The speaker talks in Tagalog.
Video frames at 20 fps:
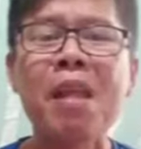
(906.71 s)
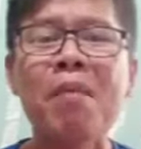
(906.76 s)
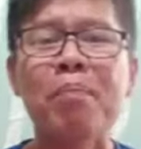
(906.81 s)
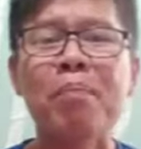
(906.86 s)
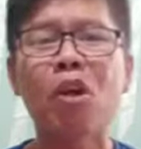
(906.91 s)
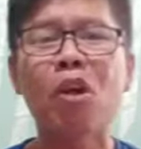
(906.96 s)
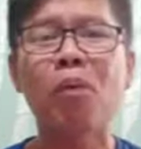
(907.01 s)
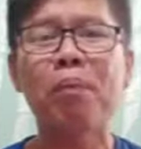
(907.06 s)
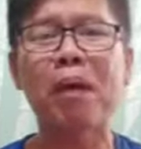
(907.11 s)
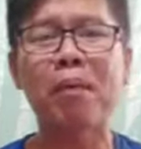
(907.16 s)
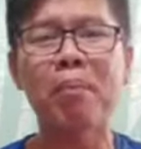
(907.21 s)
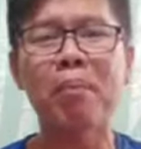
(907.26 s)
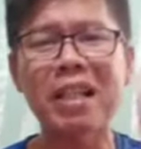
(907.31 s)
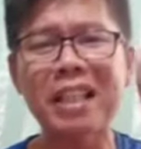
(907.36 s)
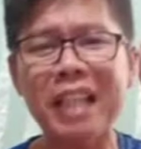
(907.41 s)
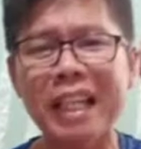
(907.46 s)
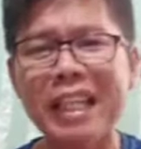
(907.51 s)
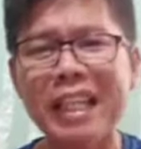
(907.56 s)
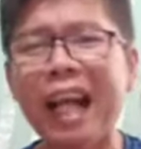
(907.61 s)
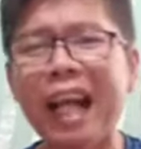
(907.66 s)
Pero pag
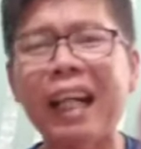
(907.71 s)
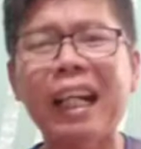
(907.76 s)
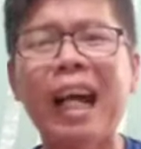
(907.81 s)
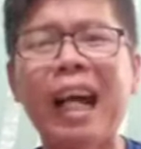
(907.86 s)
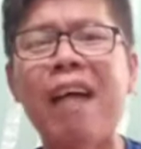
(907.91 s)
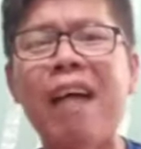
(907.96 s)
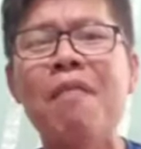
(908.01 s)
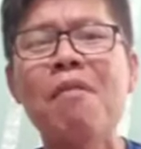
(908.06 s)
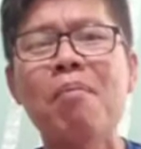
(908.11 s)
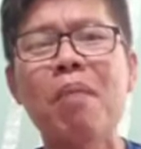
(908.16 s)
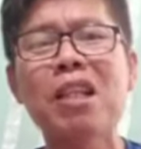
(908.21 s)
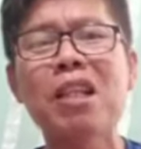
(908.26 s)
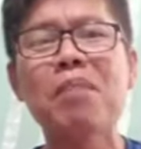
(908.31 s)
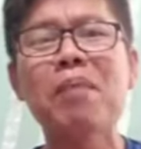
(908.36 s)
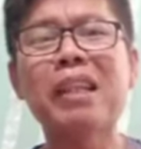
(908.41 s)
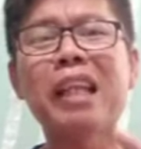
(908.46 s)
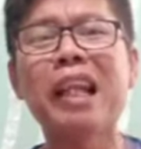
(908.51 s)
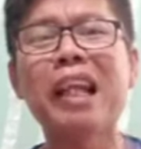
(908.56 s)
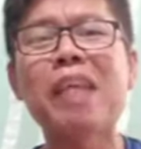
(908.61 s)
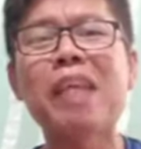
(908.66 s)
masaya ka, mas
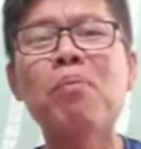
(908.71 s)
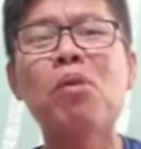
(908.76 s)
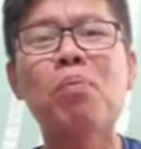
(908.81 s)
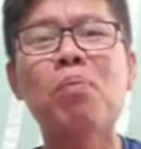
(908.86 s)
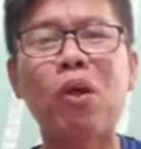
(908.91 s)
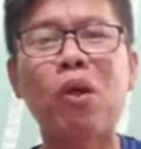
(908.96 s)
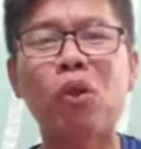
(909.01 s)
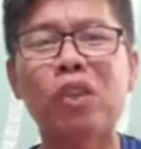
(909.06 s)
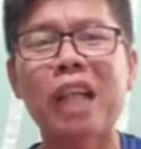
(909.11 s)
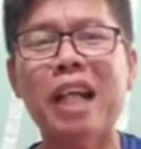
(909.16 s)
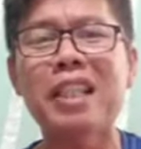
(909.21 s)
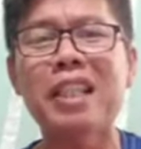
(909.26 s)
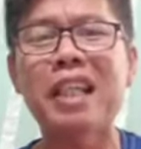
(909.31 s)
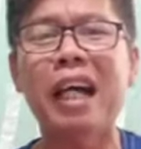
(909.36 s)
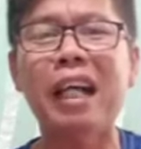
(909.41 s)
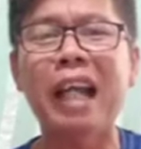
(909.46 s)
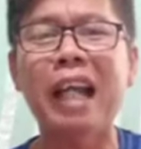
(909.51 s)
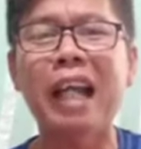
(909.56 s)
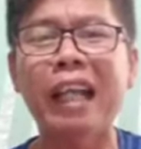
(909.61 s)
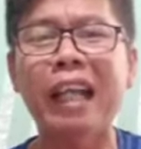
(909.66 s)
madali mong malutas
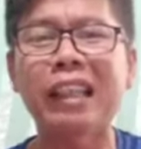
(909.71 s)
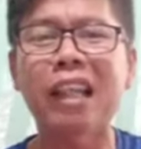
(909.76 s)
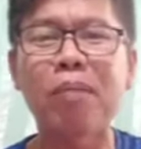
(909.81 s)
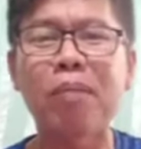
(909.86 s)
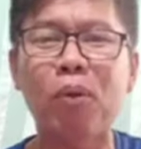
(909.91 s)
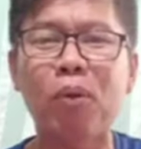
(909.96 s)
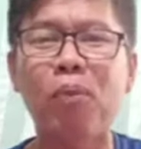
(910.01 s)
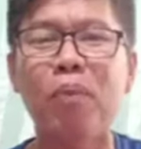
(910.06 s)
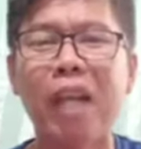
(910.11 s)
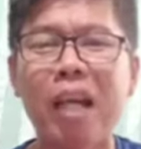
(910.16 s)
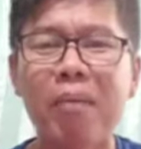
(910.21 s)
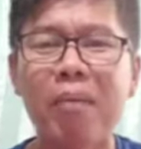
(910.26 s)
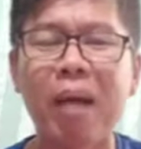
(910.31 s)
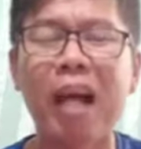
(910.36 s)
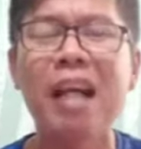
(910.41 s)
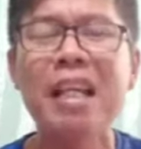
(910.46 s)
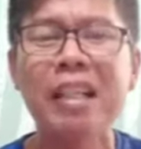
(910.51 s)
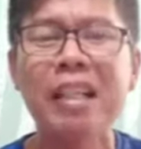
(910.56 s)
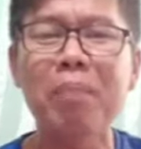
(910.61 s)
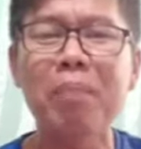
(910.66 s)
ang lahat ng
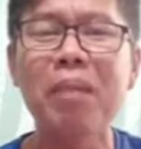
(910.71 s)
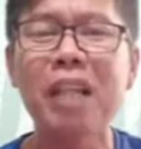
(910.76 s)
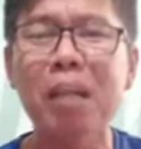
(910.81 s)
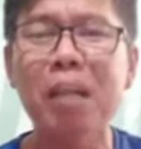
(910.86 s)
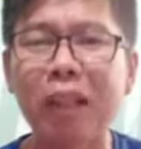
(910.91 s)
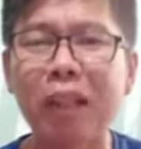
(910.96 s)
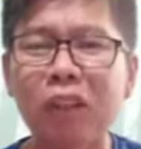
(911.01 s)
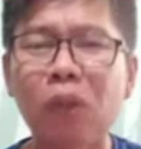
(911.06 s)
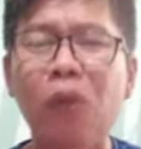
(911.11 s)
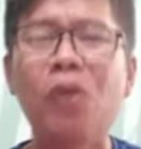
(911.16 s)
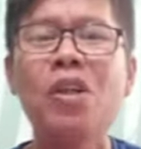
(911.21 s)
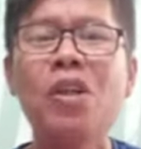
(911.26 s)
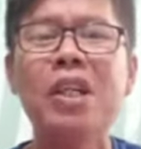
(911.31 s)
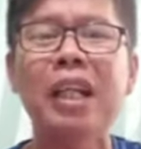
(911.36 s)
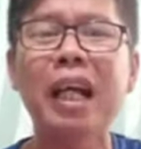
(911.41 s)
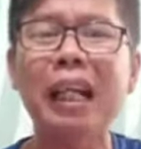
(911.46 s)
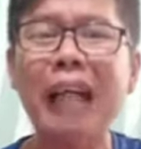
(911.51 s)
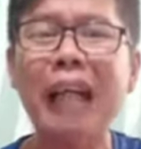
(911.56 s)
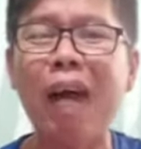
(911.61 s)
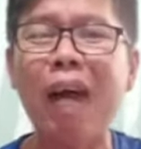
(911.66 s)
problema na binabato
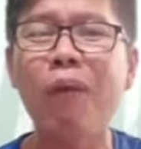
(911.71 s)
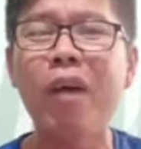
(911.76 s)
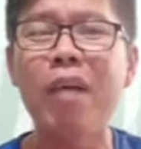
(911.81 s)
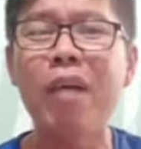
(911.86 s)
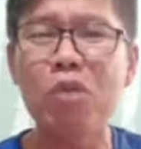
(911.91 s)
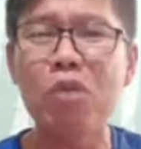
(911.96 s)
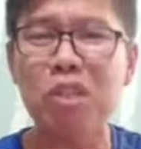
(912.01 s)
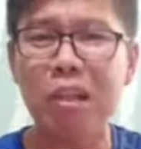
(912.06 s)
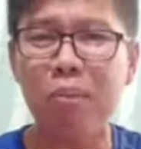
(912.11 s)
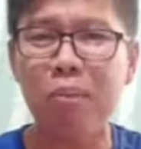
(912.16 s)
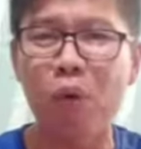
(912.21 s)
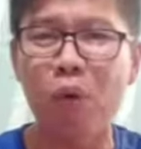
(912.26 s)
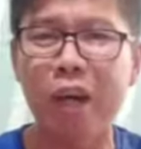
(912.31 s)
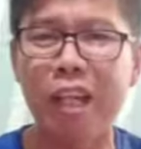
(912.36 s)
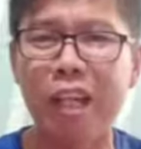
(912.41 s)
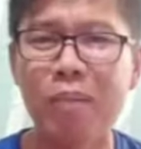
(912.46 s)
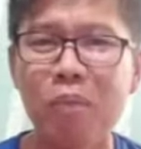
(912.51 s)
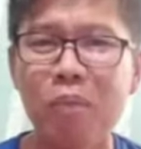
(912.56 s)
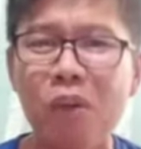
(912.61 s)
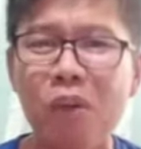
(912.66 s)
ng kaaway mo sa
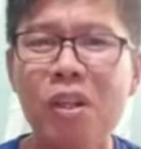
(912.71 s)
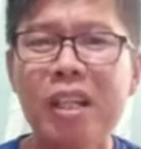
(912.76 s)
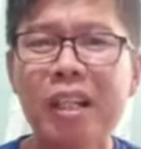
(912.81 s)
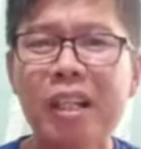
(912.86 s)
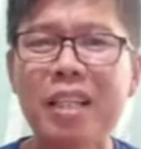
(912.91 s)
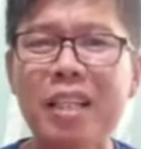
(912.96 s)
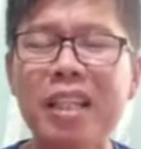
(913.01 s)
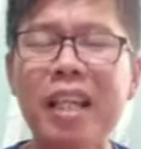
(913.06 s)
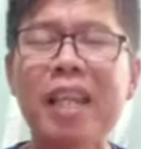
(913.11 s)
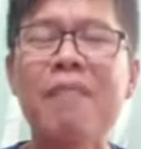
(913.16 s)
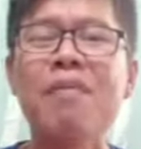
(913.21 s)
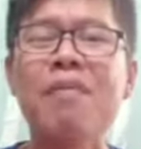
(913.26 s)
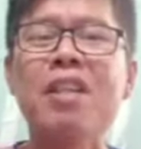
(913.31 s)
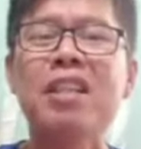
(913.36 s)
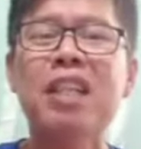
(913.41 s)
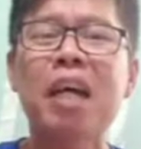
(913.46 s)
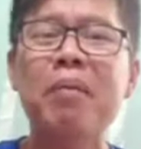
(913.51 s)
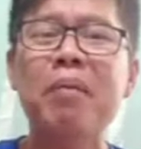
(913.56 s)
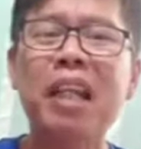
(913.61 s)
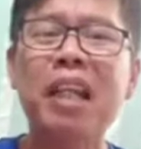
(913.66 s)
buhay mo. Kasi
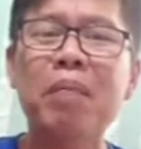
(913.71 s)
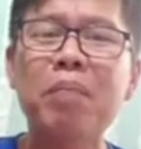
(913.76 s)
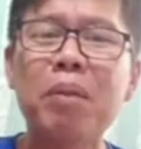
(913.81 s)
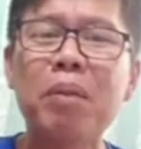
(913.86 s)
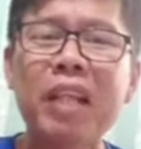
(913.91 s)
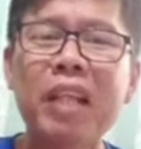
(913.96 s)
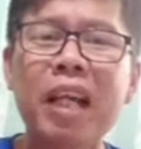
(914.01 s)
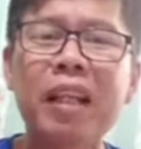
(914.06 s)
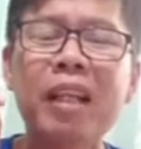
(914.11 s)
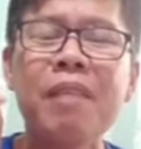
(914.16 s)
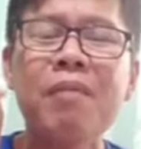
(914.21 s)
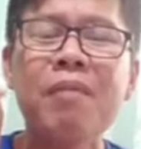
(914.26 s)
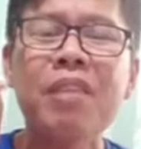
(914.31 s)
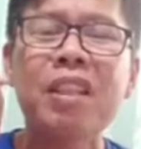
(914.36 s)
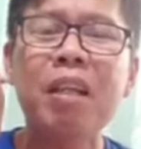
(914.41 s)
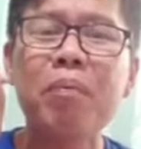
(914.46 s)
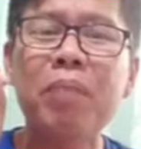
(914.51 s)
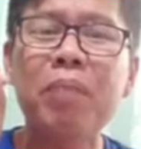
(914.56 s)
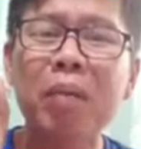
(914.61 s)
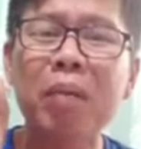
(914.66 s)
sabi ng Biblia,
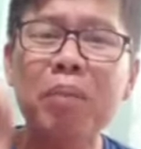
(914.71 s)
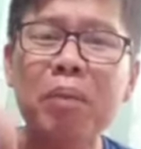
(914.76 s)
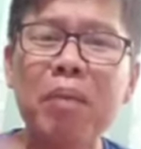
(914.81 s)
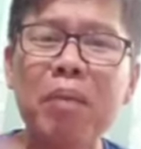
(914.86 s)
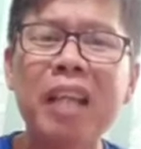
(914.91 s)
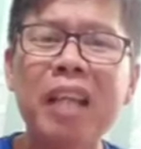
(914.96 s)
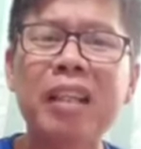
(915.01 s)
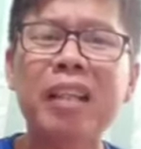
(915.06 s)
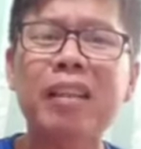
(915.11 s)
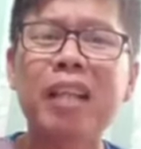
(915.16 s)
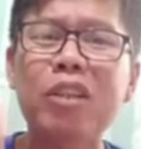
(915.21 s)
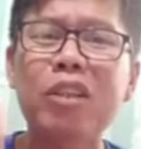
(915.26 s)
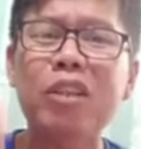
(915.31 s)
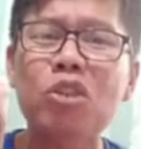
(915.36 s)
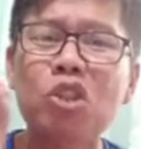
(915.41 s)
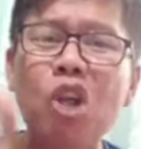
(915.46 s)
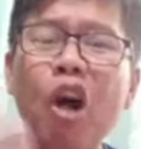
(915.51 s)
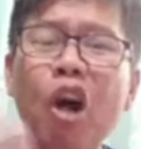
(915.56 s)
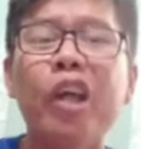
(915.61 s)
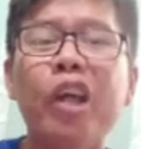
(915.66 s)
sabi ng Biblia that the
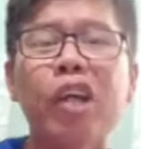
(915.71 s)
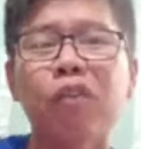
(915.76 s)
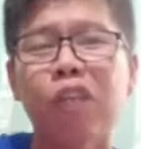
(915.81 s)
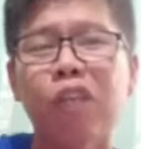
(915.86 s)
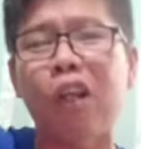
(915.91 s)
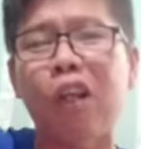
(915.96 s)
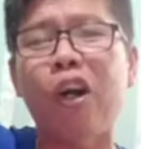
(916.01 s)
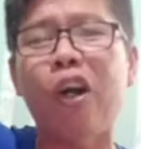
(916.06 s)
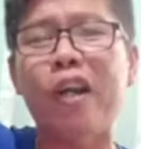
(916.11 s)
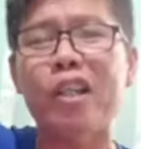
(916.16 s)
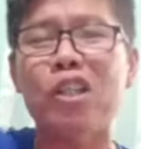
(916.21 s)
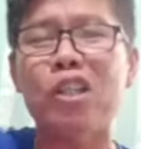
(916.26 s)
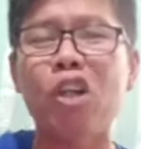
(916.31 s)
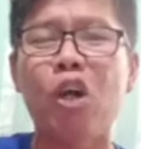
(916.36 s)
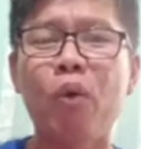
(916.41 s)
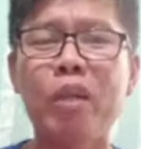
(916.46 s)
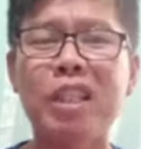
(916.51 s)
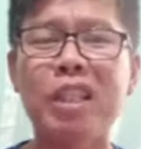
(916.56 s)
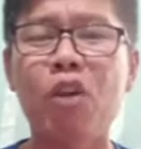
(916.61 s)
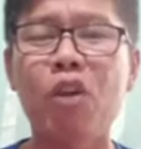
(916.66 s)
joy of of the Lord is
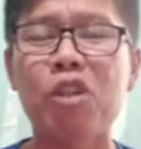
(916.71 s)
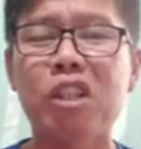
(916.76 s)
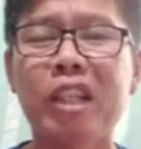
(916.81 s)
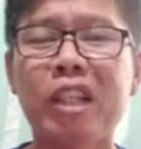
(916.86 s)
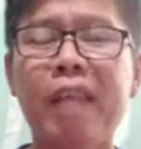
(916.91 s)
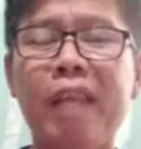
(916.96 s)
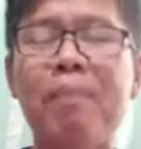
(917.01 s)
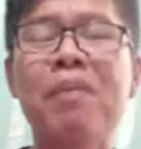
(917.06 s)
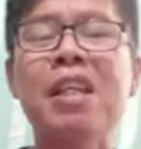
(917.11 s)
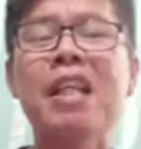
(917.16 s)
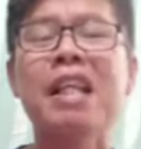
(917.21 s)
always our strength.